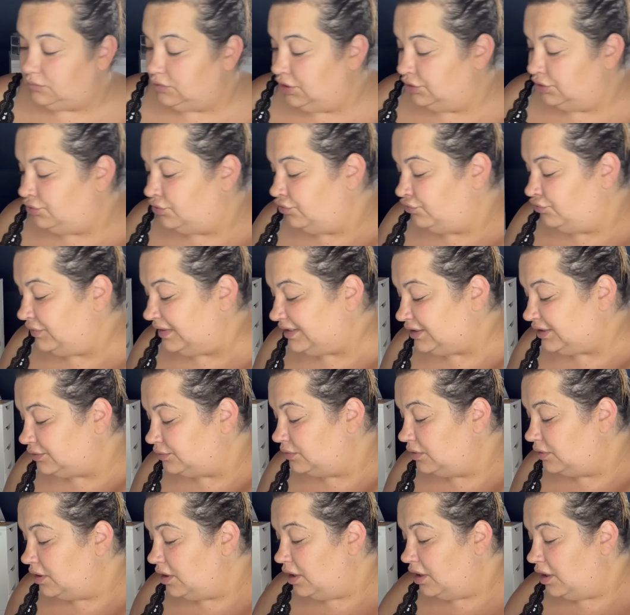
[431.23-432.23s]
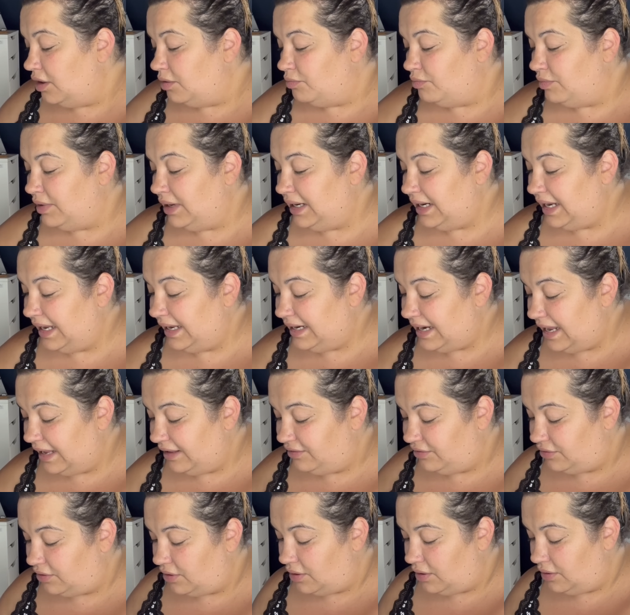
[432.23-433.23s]
De toute façon, moi,
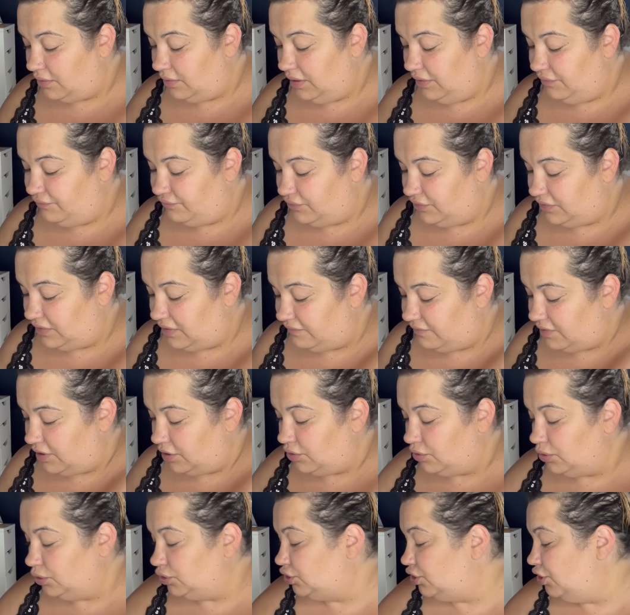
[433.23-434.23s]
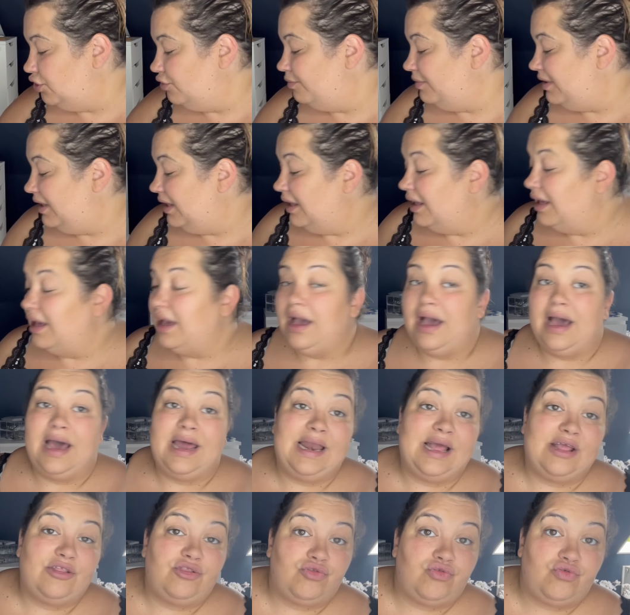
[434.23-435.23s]
l'highlighter, il faut savoir que je le mets à
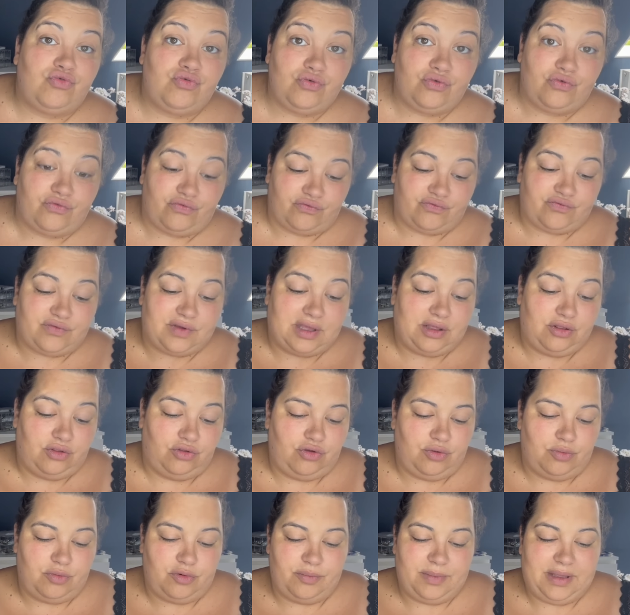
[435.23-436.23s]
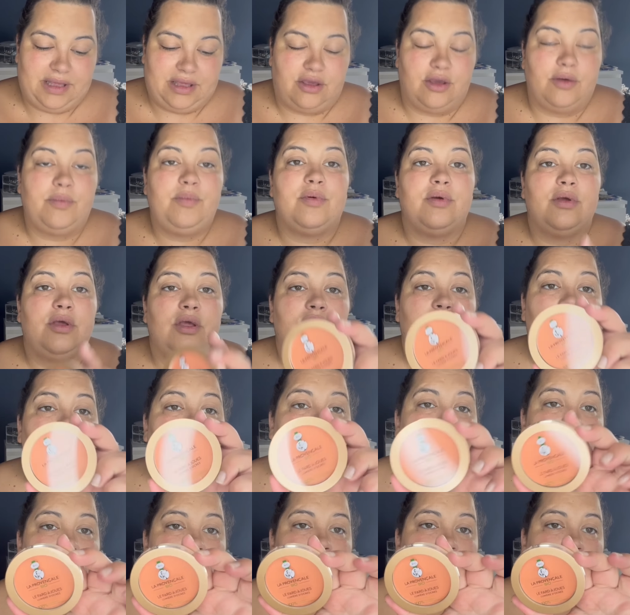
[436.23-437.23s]
la toute fin de mon make-up.
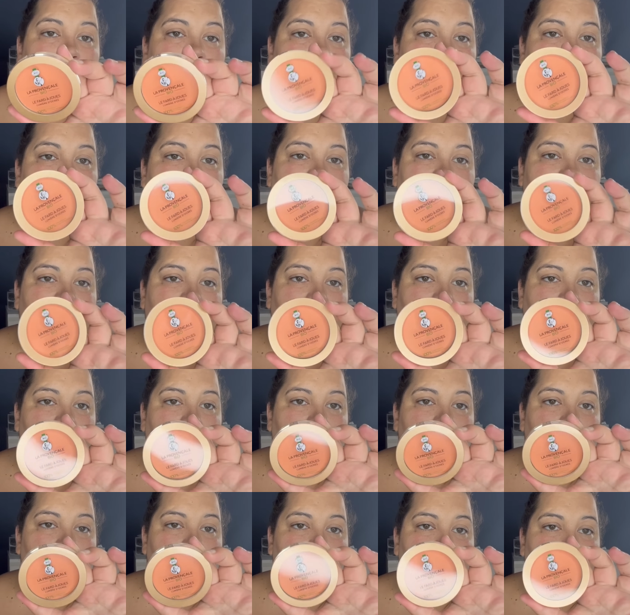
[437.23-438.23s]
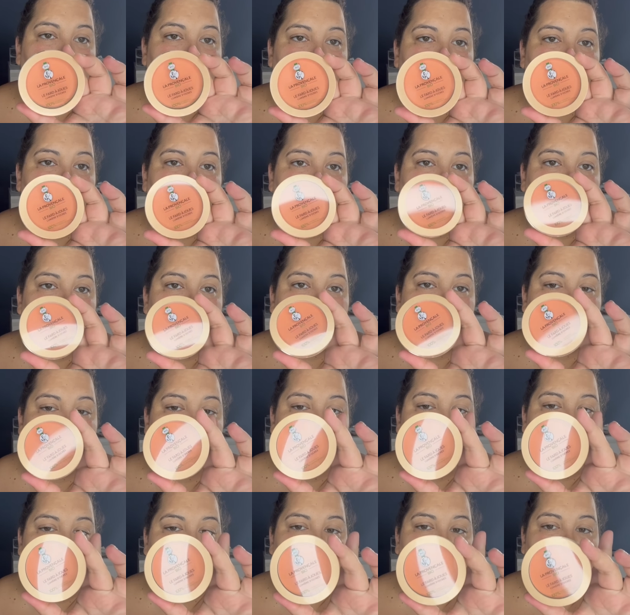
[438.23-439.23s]
Donc, on va prendre le blush
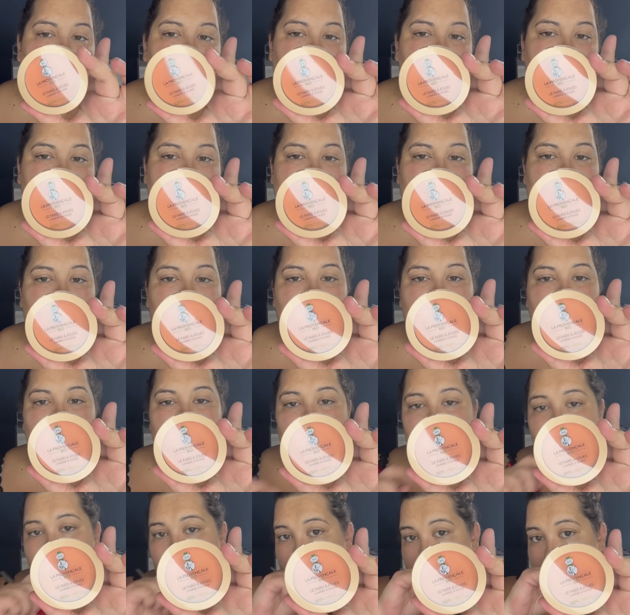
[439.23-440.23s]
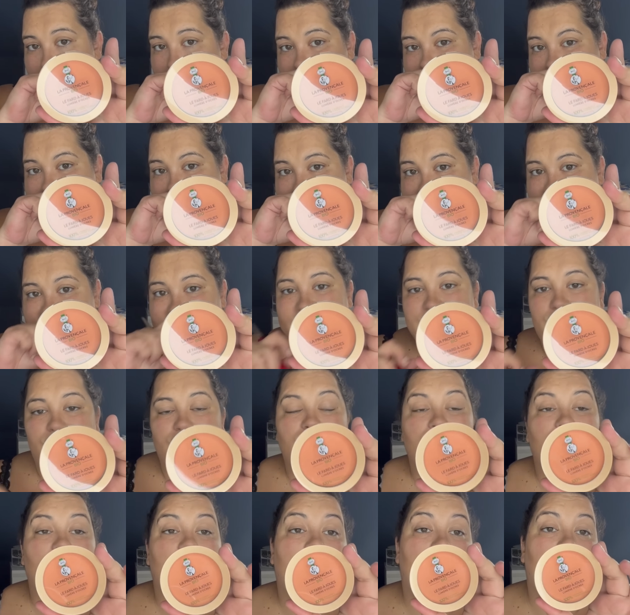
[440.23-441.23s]
de la Provençal Bio en teinte
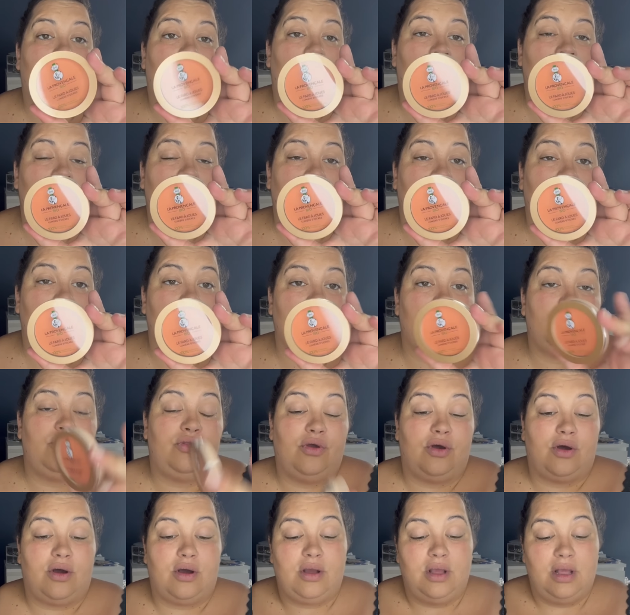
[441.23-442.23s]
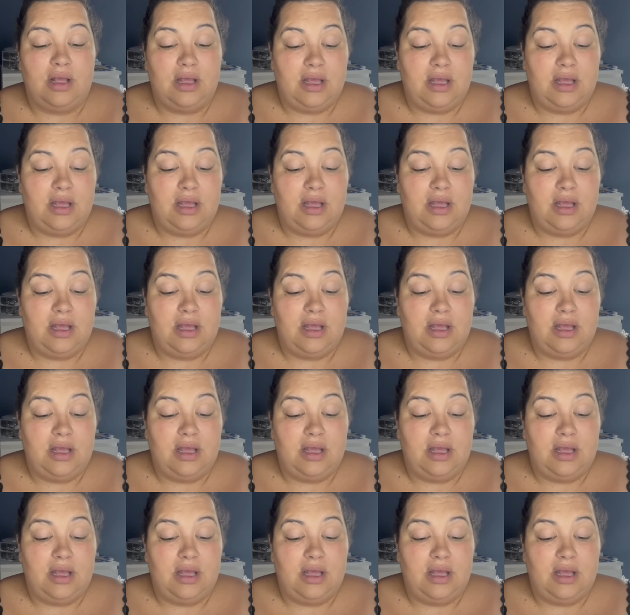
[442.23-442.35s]
03 Ocre d'or.